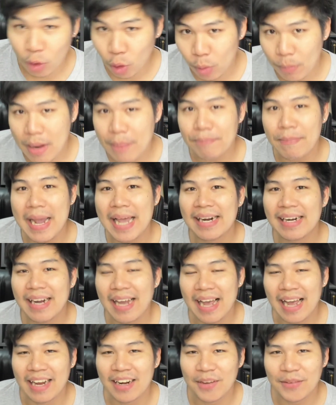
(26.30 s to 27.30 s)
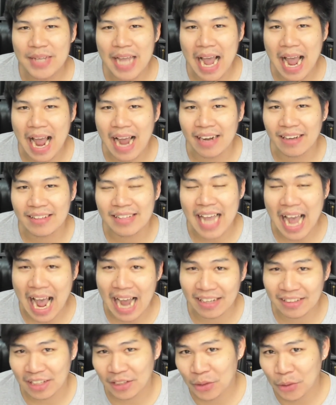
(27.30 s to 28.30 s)
ดูไม่เป็นนะฮะแล้วอยากอ
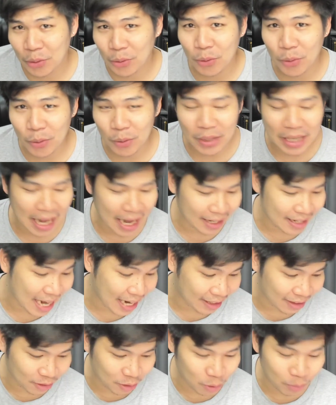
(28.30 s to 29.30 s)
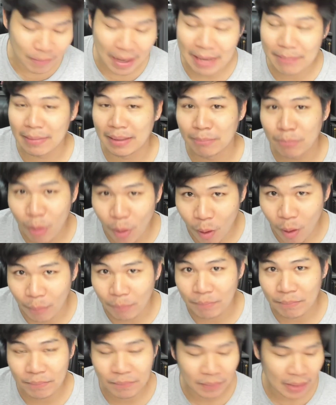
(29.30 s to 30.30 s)
ยากจะดูนะอยากจะดูเป็นเหมือนผม